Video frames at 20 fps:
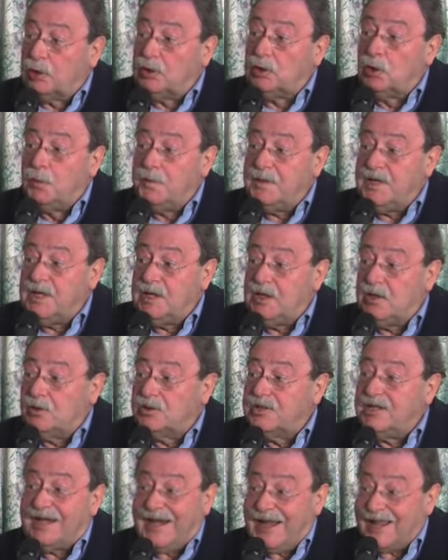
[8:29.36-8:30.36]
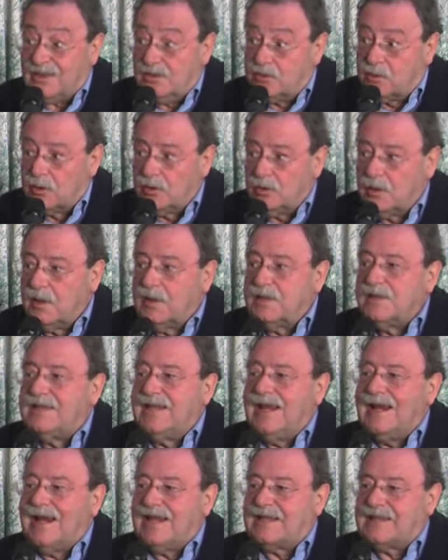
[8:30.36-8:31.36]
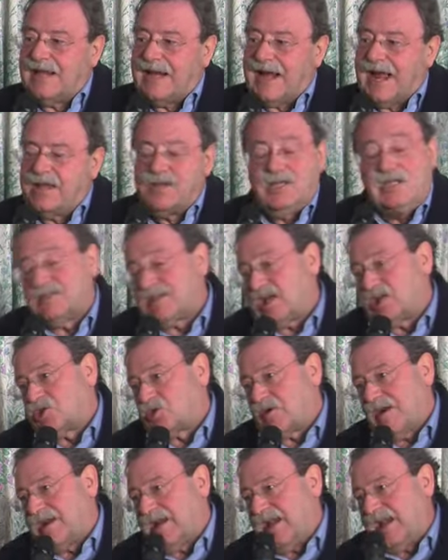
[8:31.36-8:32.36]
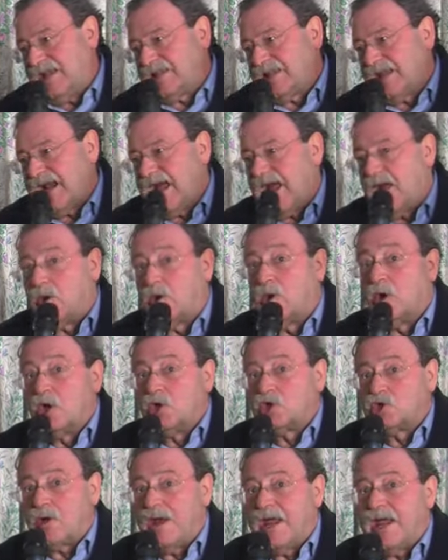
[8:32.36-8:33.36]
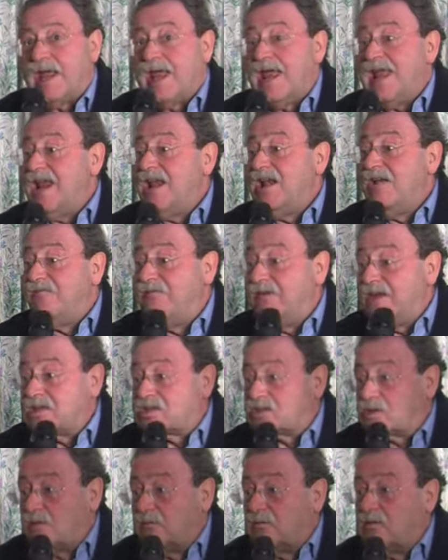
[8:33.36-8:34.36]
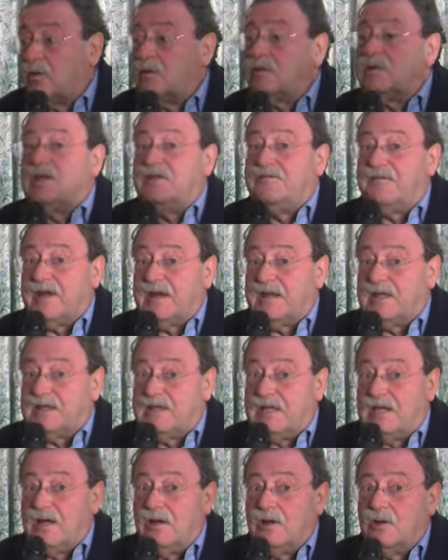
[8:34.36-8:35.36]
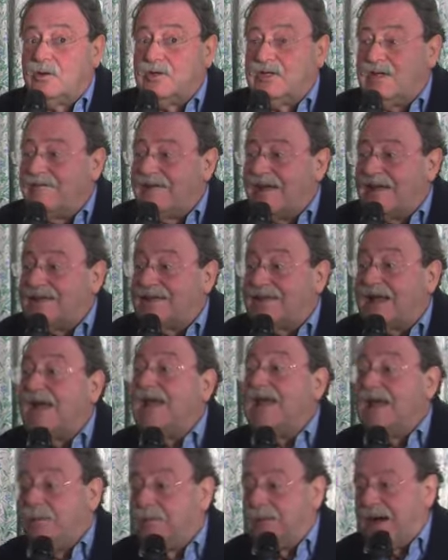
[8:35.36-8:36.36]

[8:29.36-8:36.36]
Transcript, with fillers: il dominio diretto di San Giovanni Laterano, cioè il vescovo di Ferentillo diventa il